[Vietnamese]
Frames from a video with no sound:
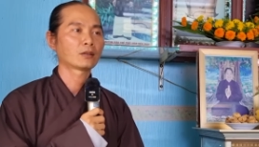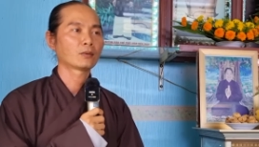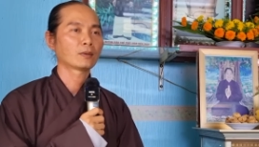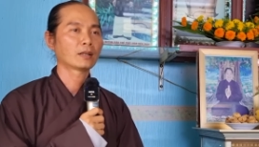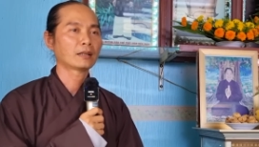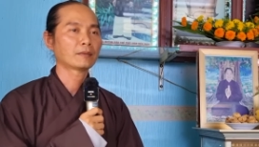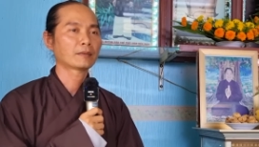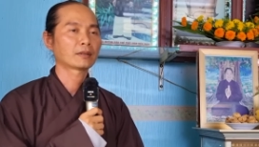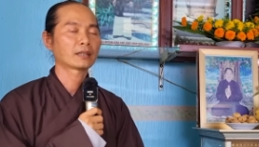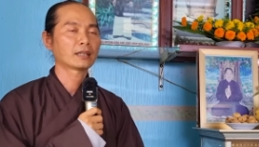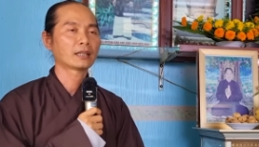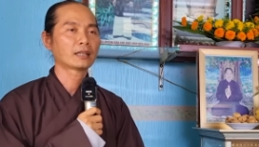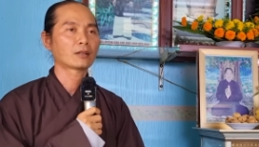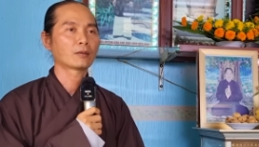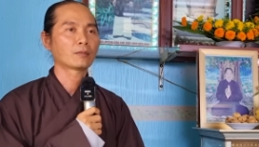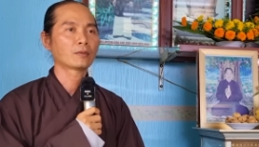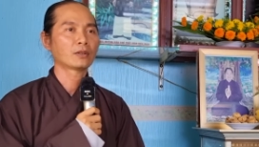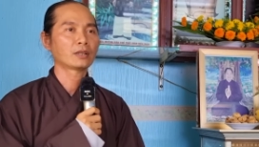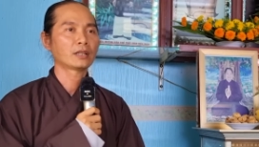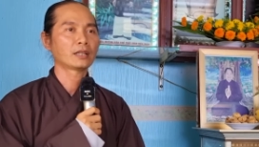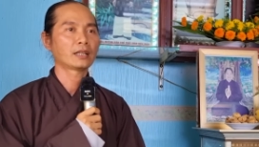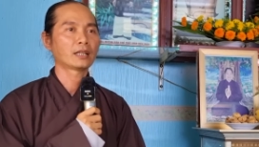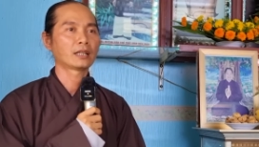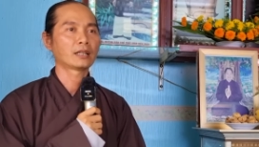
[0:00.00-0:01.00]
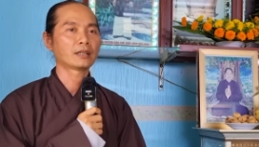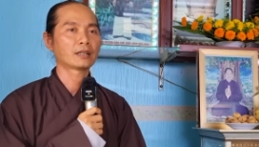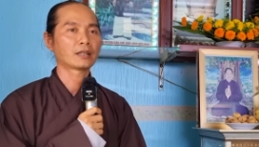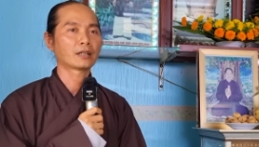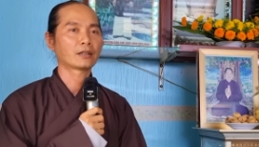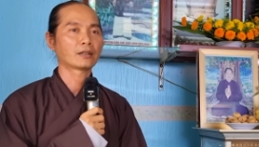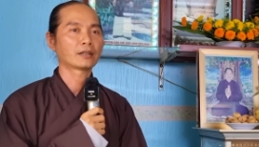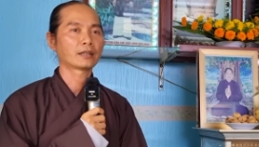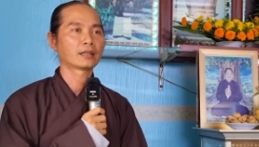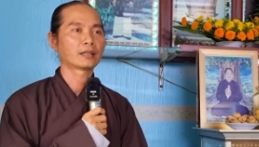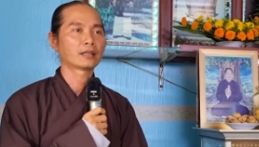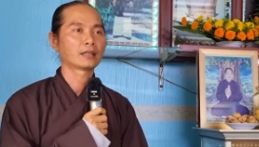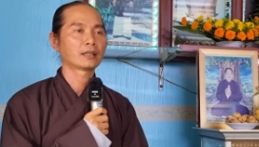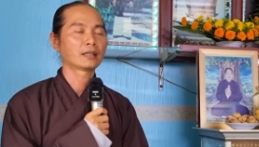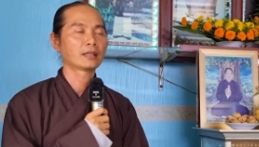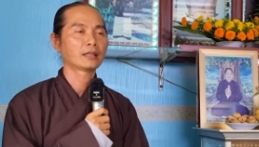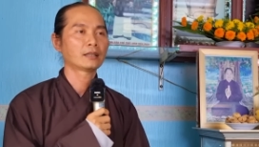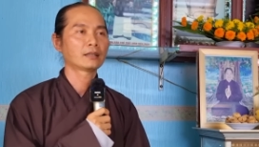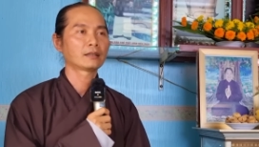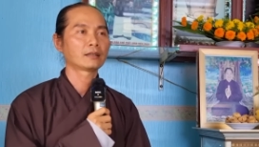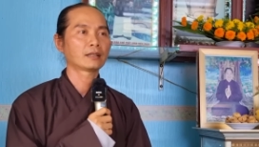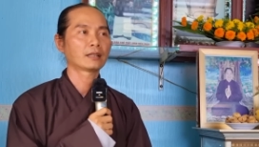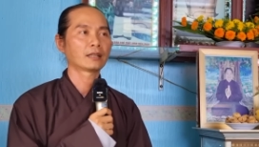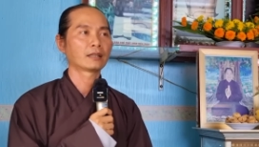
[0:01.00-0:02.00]
Cô bác mình chắc cũng có đi dự rồi, thì
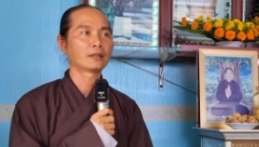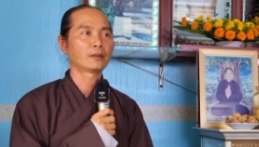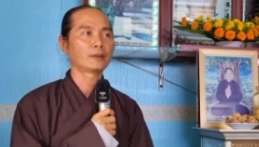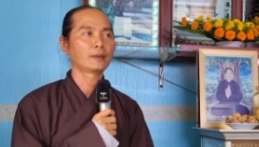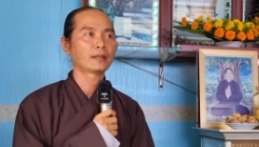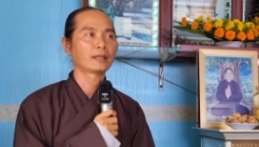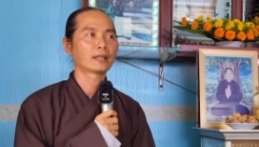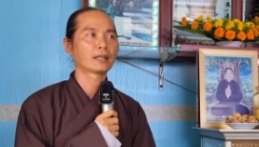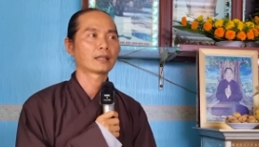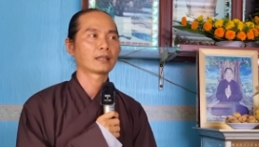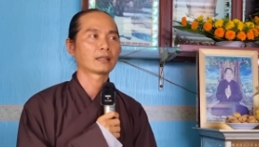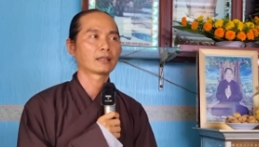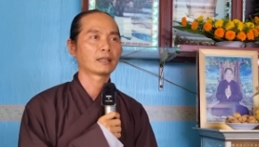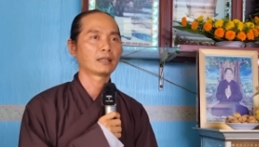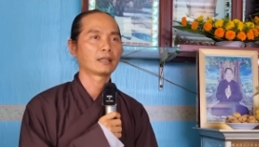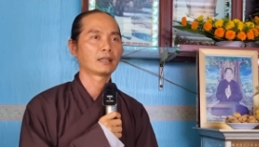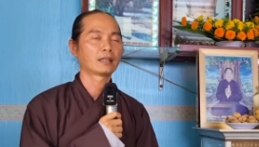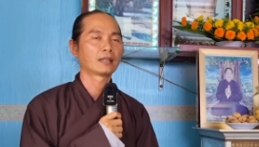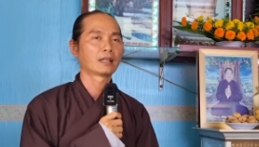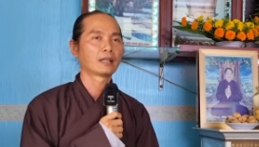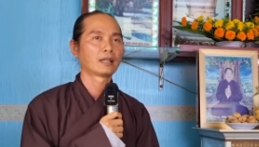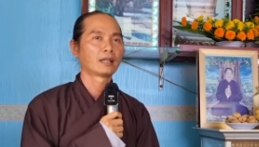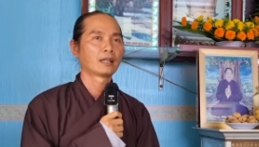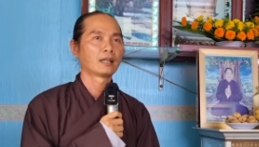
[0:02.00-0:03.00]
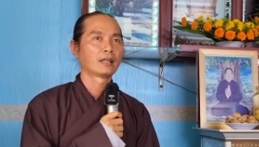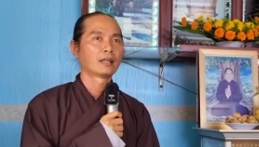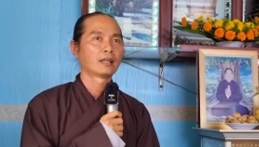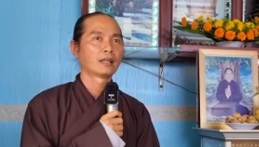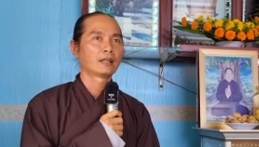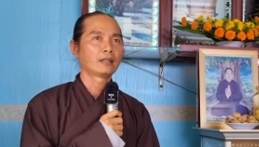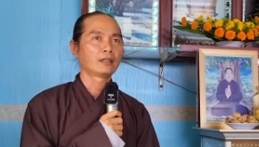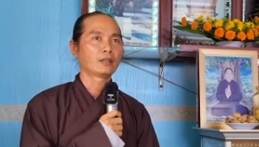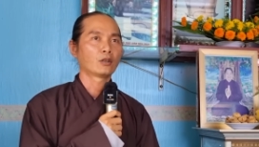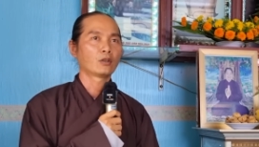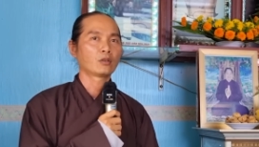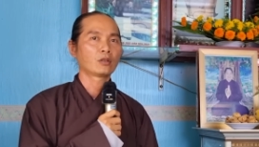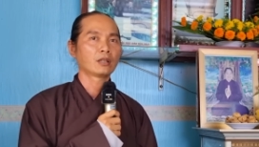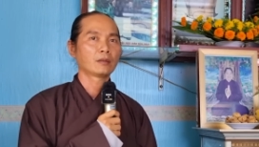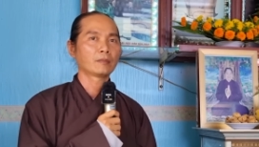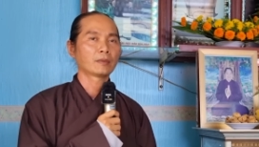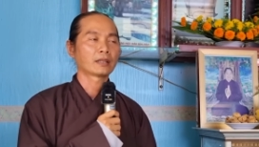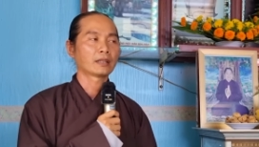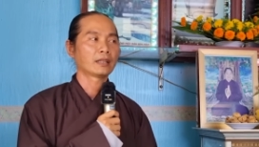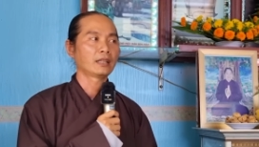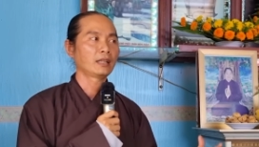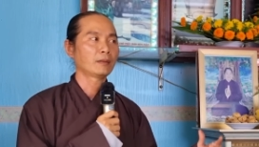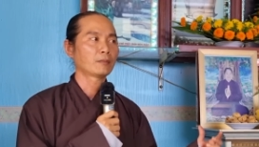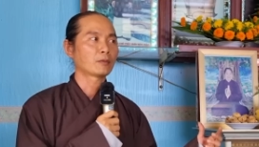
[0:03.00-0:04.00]
cái chương trình thuyết trình thì ví dụ như
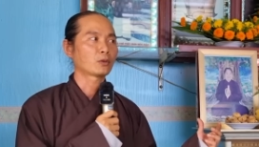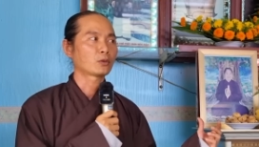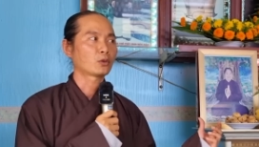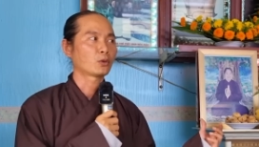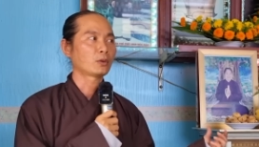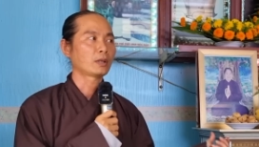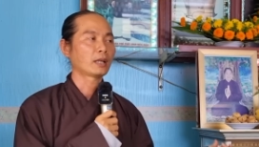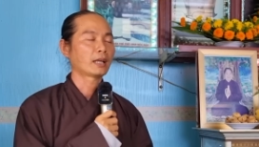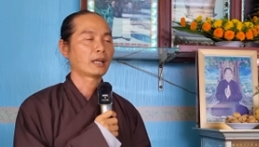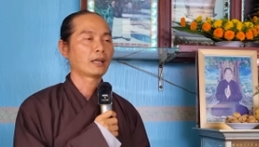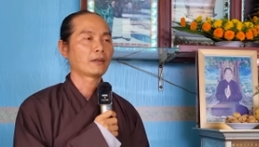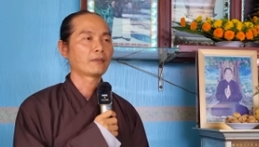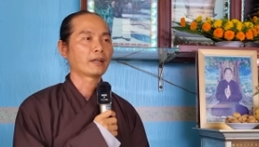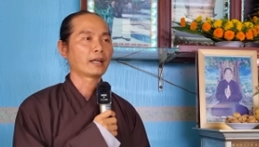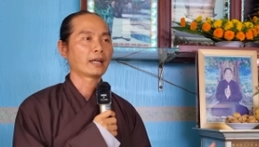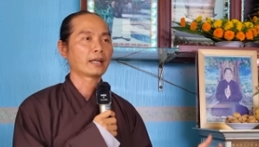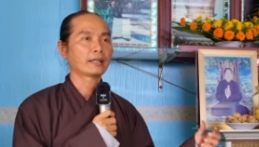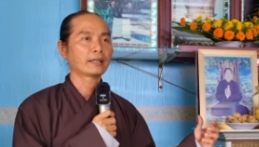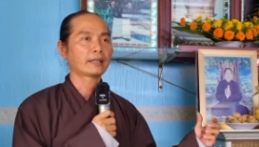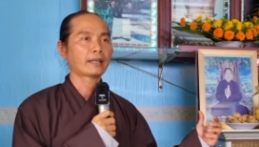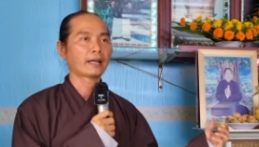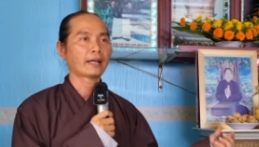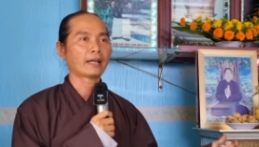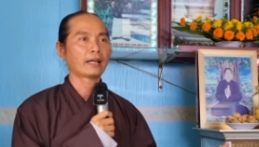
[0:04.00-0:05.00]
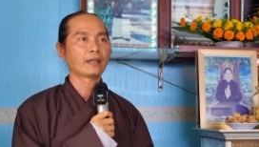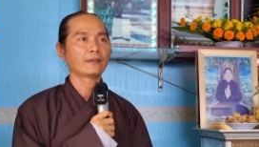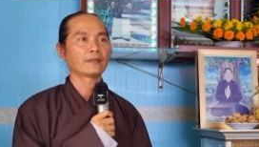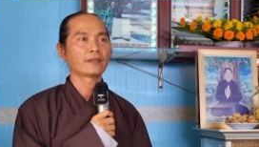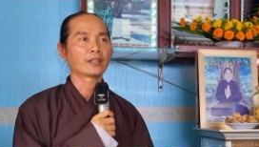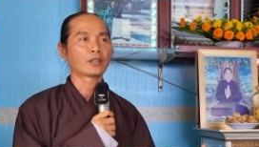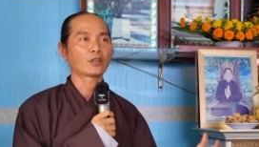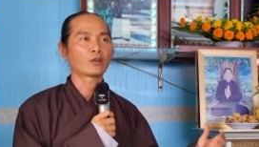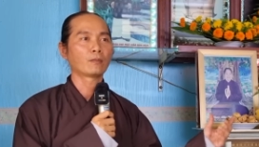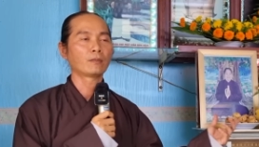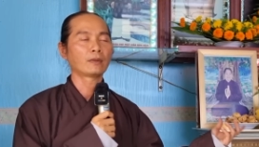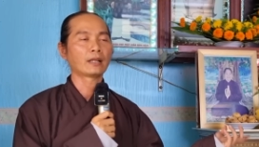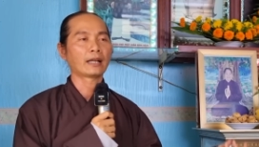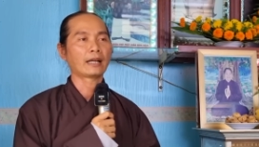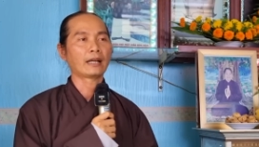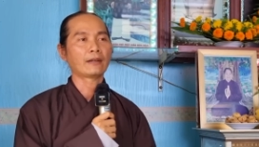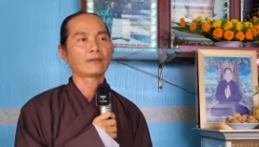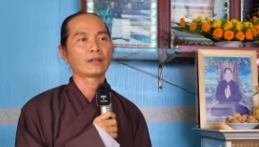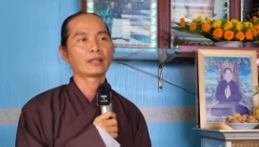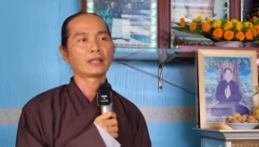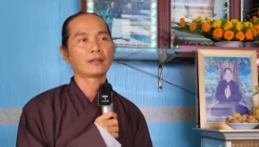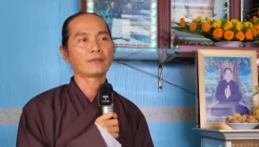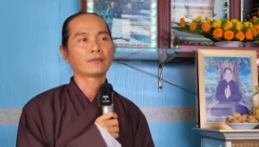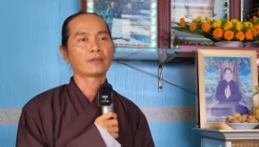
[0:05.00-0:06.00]
mình thiết một chủ đề về ăn chay, về cúng lại,
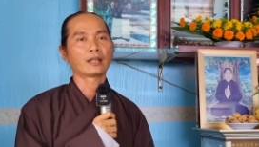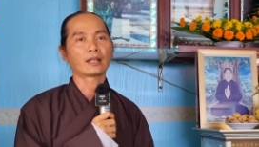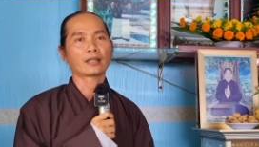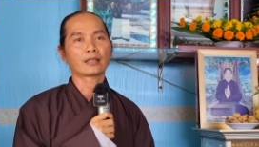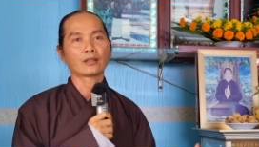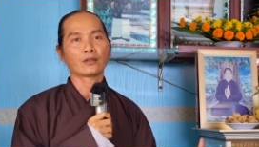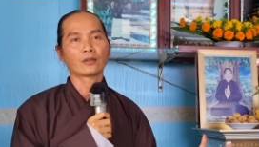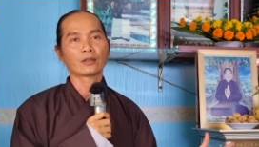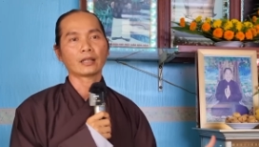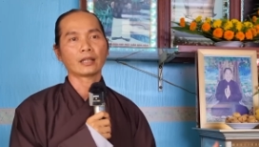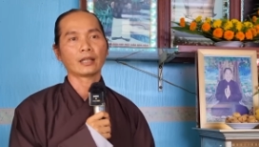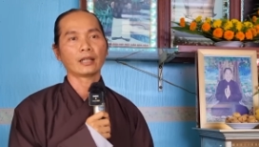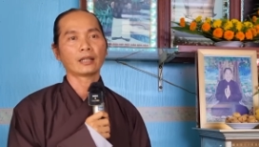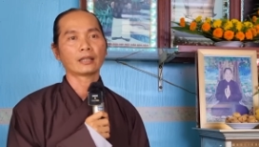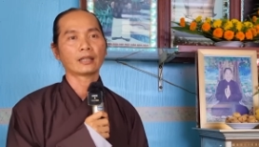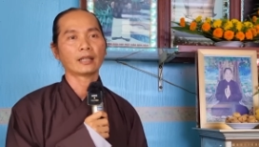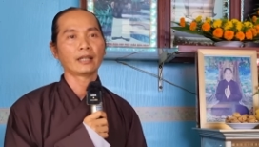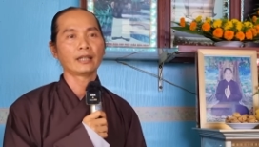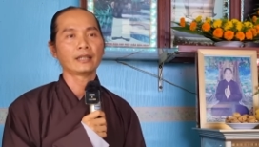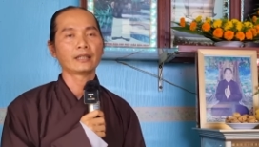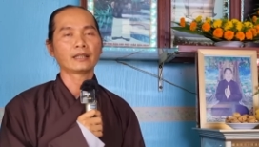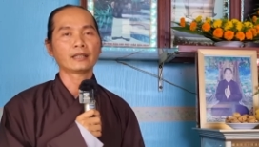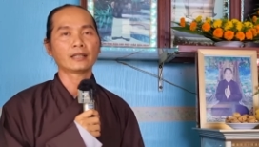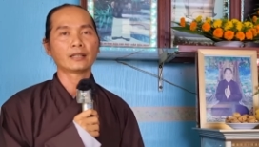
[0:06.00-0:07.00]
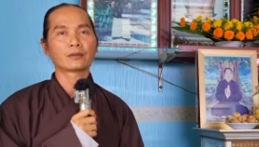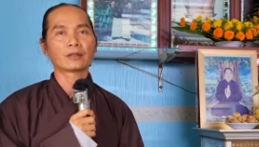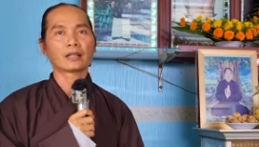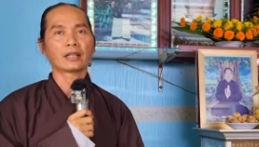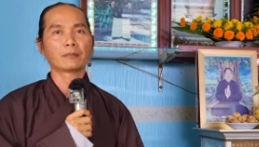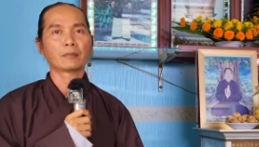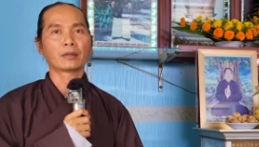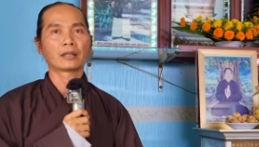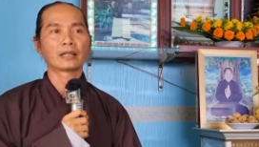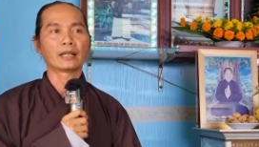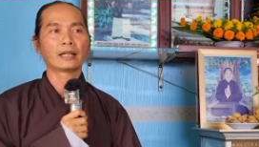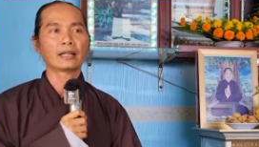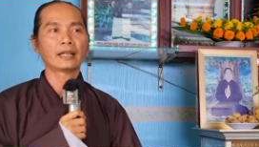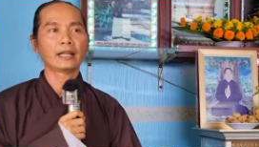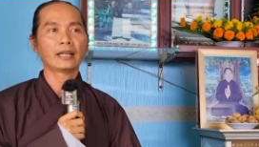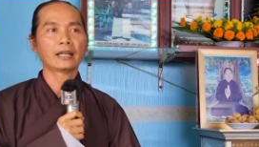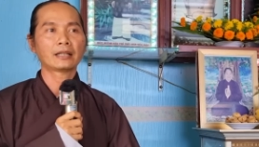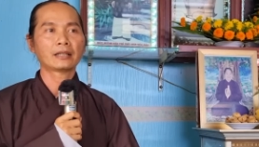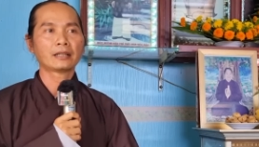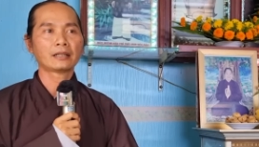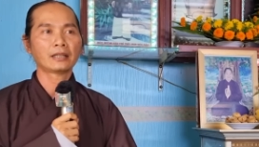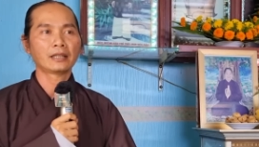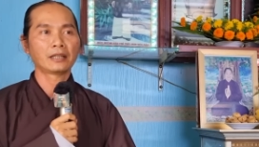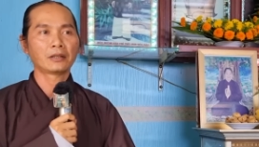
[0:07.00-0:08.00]
về niệm Phật, con này thấy những điều này mình đã
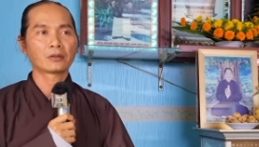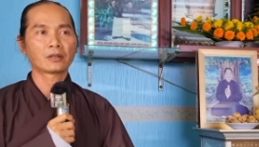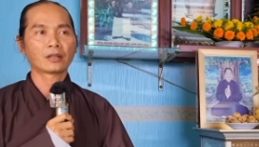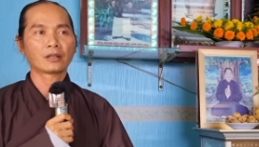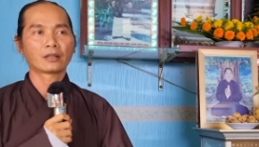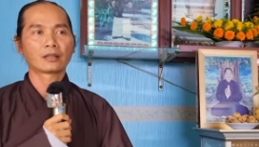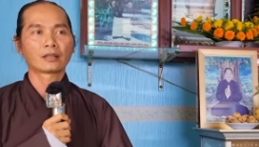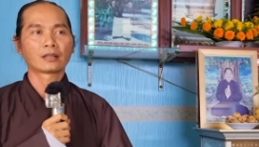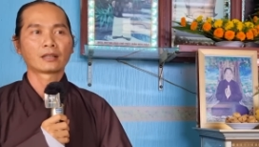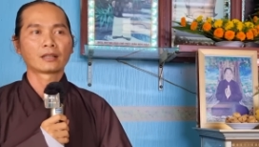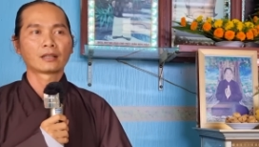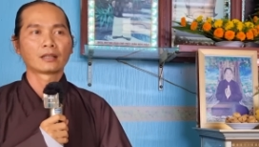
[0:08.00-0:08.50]
nghe rất nhiều rồi.